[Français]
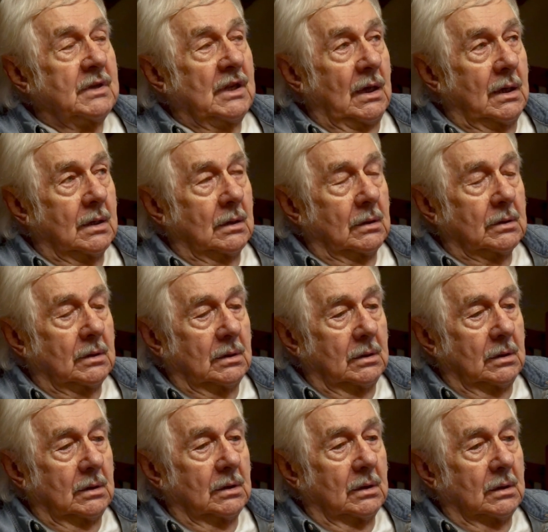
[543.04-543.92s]
000
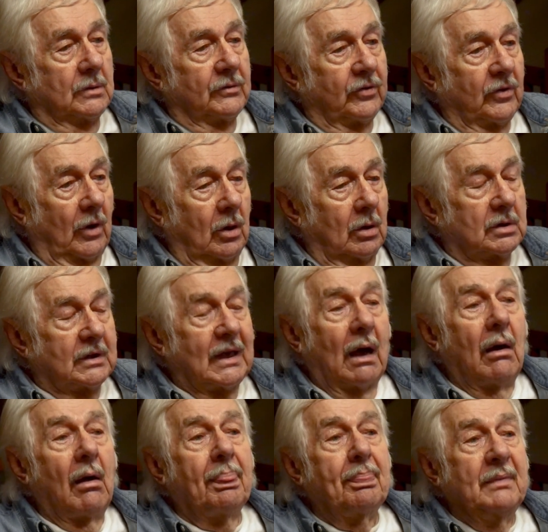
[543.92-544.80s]
francs,
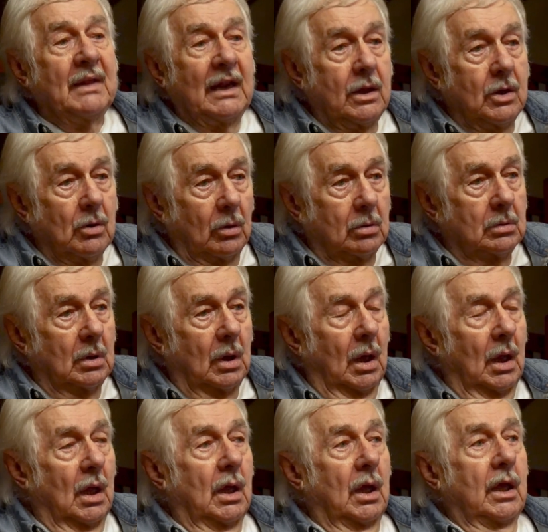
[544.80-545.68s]
40 millions,
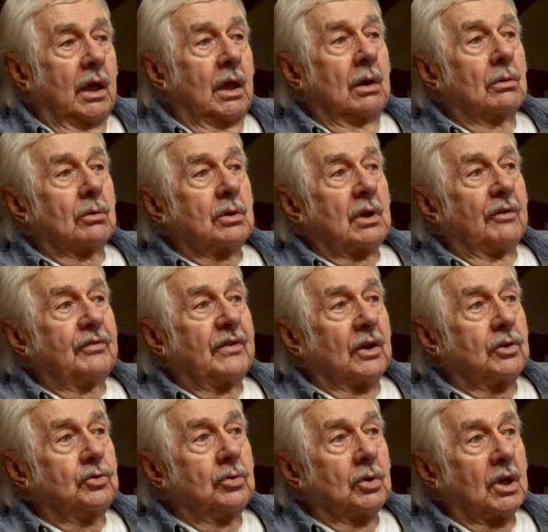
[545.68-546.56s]
et on a
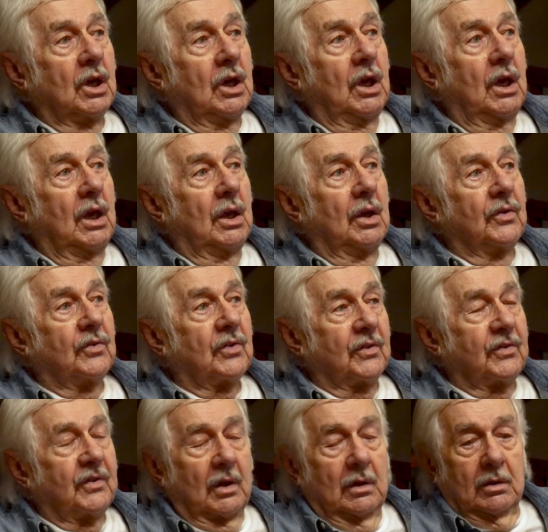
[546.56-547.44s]
facturé
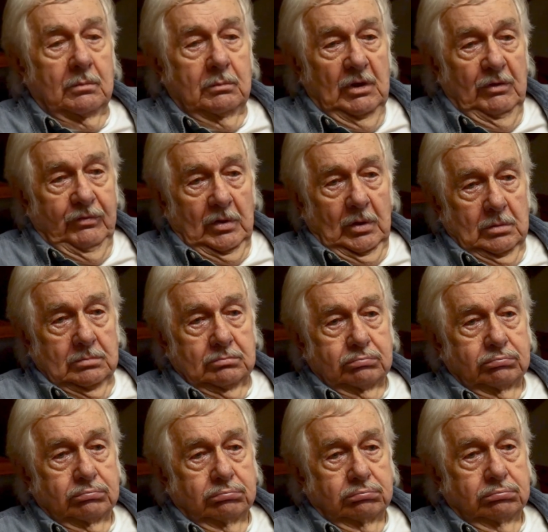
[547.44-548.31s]
150 000 francs
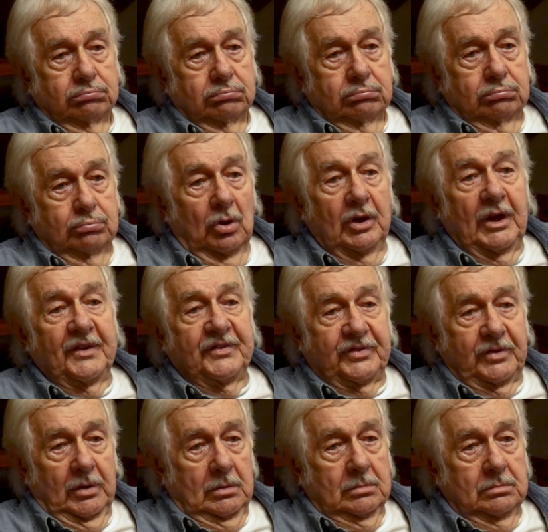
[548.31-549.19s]
pour
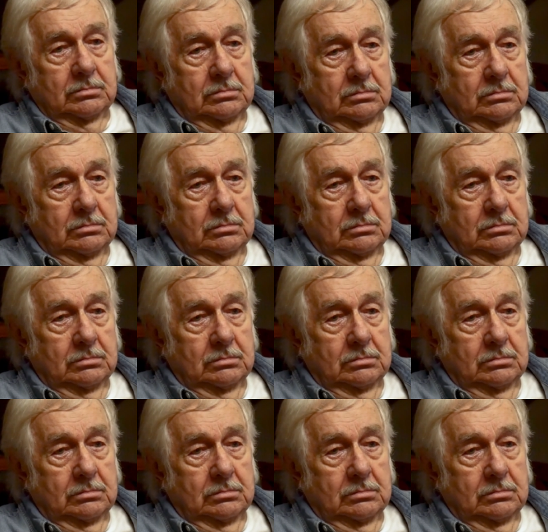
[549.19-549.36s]
l'instant.